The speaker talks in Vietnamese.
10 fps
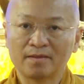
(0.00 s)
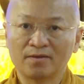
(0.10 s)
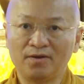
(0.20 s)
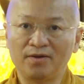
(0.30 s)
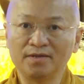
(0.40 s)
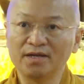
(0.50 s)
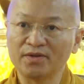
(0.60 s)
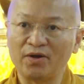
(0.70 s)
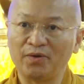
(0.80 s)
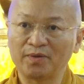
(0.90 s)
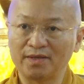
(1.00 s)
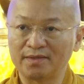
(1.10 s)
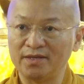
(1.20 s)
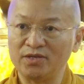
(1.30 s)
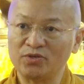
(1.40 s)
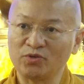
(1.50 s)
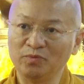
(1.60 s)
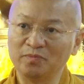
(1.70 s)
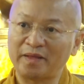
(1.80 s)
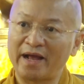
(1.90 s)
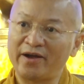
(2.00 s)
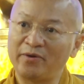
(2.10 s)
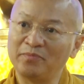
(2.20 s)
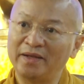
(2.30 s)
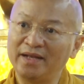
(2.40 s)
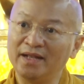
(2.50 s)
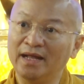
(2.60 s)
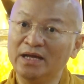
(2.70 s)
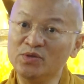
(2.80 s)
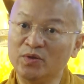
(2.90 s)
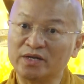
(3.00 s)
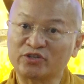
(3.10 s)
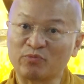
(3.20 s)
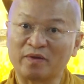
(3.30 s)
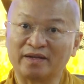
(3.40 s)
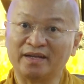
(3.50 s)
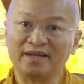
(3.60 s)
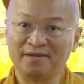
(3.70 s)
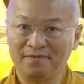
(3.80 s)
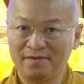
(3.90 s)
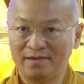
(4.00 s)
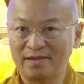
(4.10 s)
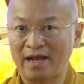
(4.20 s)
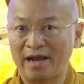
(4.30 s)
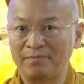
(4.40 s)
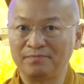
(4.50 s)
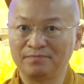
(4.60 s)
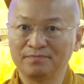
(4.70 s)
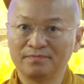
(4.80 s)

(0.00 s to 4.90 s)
có đức độ đó thì chúng ta không lấy lợi nhuận trong ngành đi làm